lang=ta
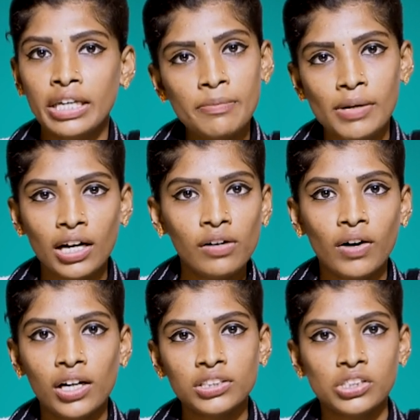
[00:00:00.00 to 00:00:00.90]
இன மக்கள்
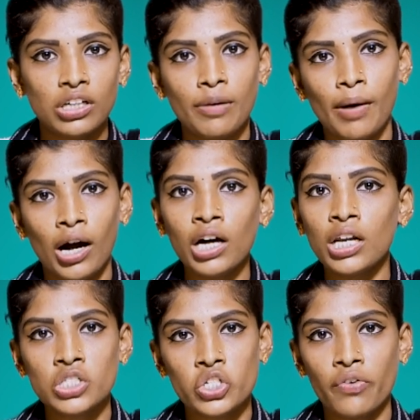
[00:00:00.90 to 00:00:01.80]
வாழ்ந்துட்டு இருக்க
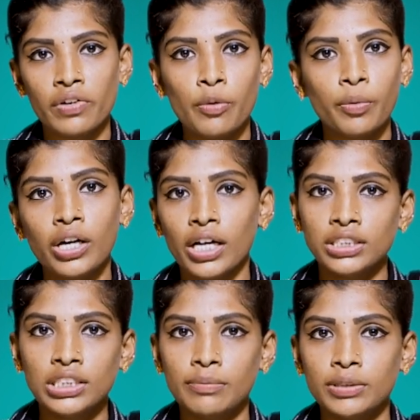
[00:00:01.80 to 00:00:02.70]
மகாராஷ்டிராவிலேயோ போய்
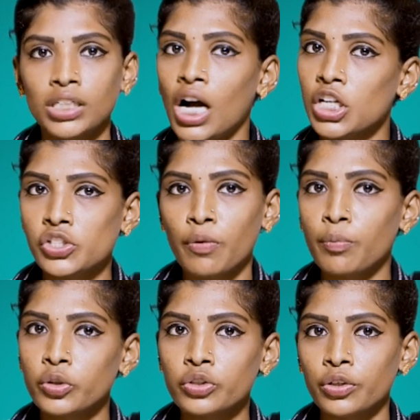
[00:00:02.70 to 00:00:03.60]
கட்சி அமைச்சு ஆட்சியை
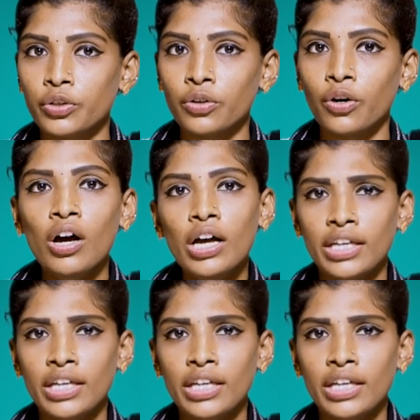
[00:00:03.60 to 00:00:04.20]
புடிச்சுக்கிட்டோம்